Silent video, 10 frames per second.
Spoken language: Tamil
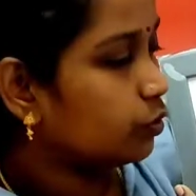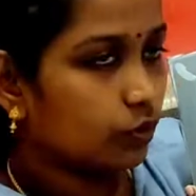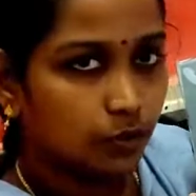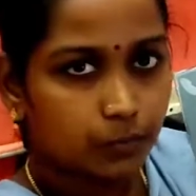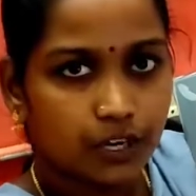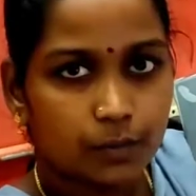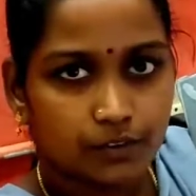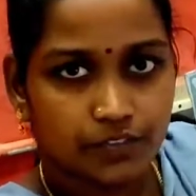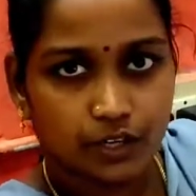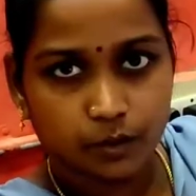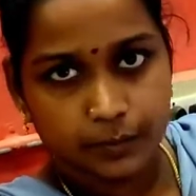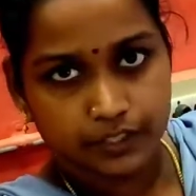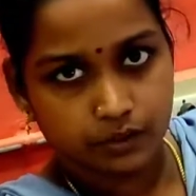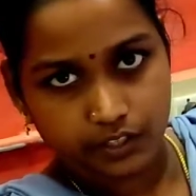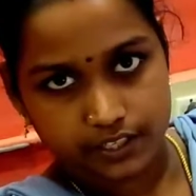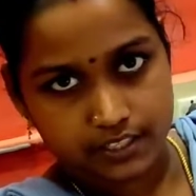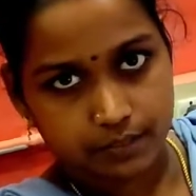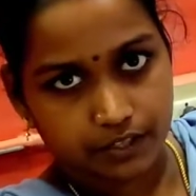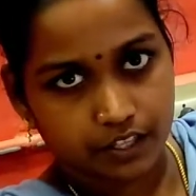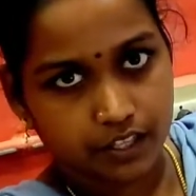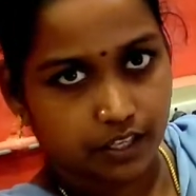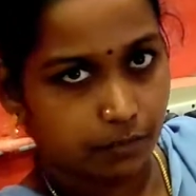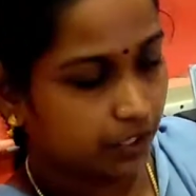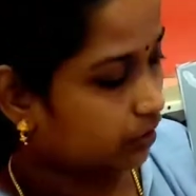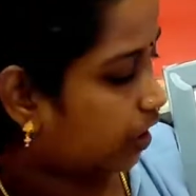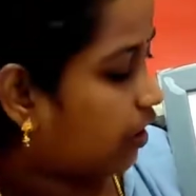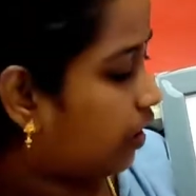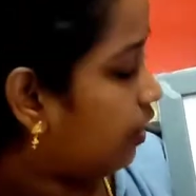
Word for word: யூடியூப்ல நம்ம வீடியோ பார்த்த ஒரு கஸ்டமர் தான் இது அனுப்பியிருந்தாங்க